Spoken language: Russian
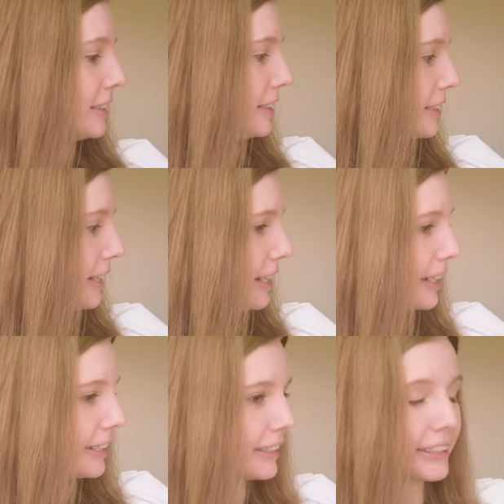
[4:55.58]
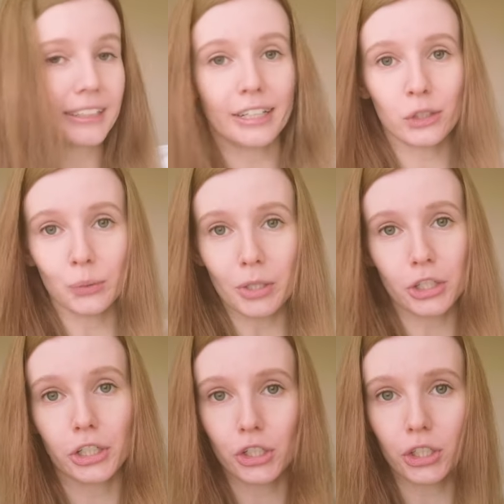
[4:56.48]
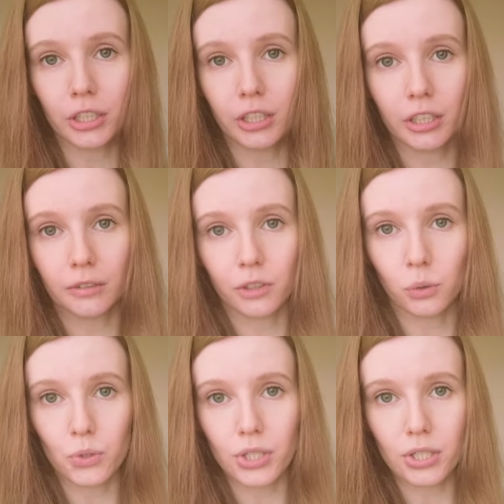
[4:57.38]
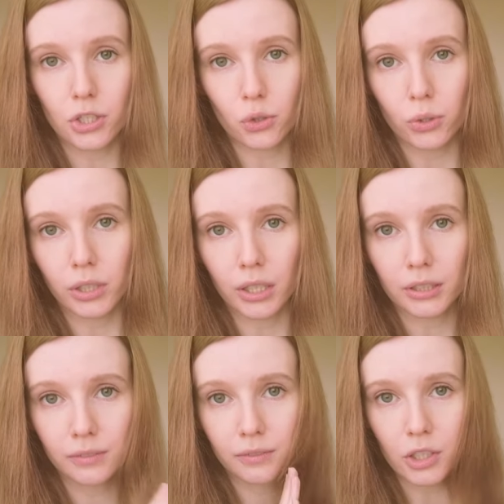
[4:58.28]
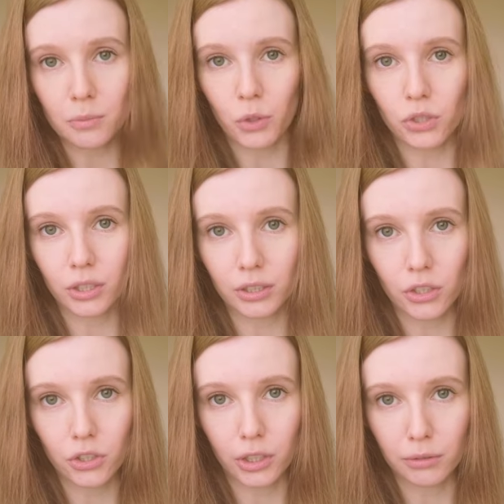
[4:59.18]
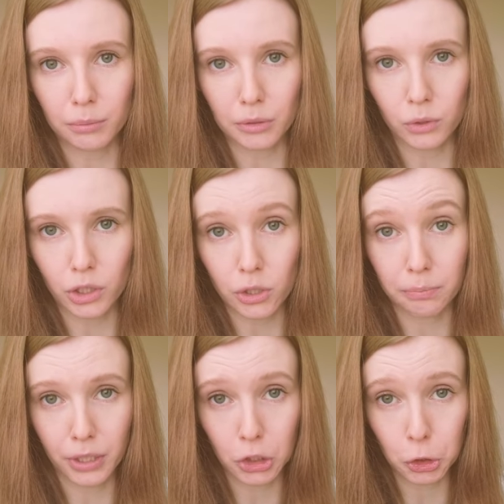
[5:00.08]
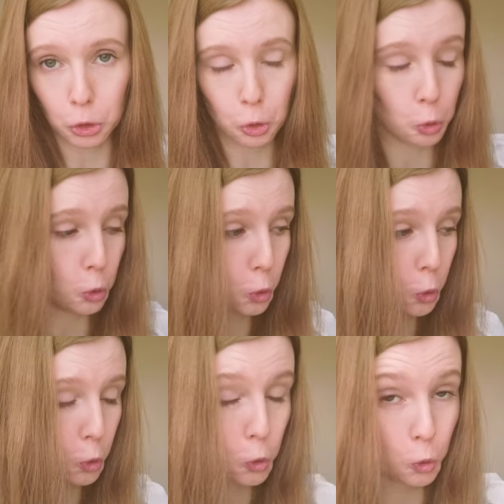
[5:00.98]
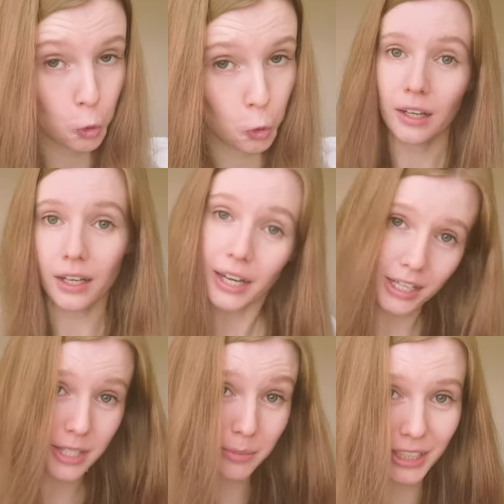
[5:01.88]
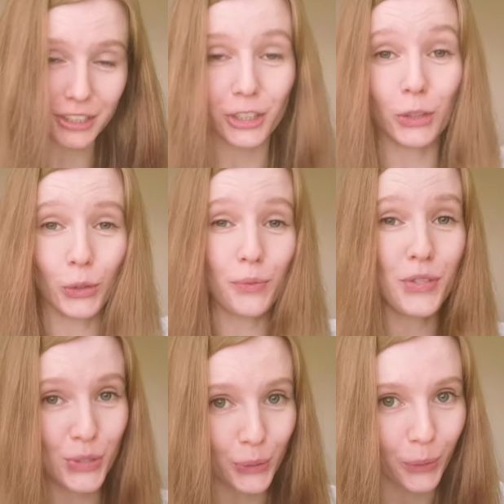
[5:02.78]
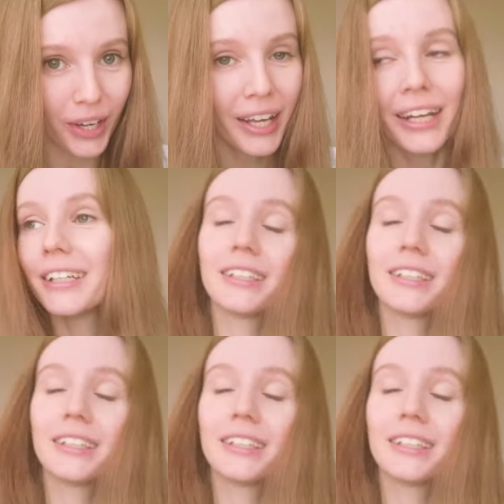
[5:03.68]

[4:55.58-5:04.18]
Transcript: Да, я сумасшедшая и веду D&D журналы. Возможно, однажды я вам его даже презентую. Харизма это ее все, и